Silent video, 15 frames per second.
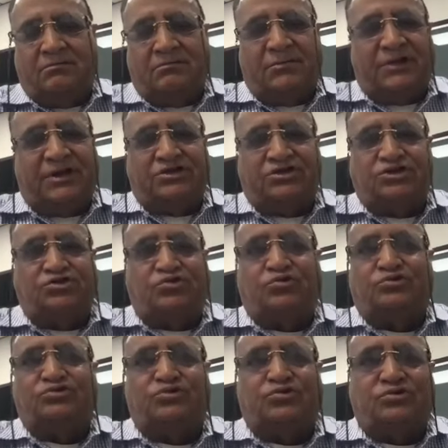मेरे अजीज
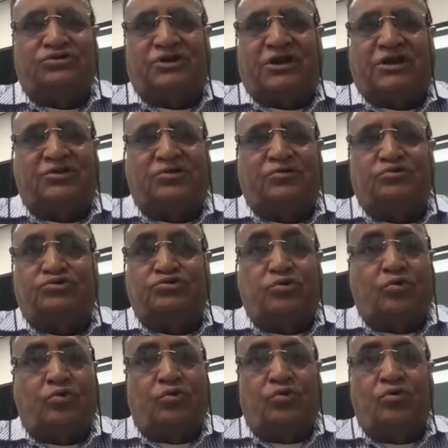दोस्तों साथियों जो
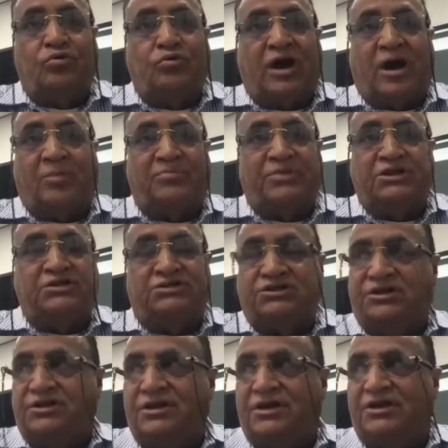लोग अपनी
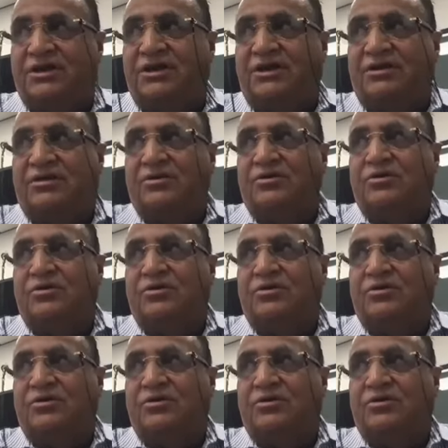ज़िंदगी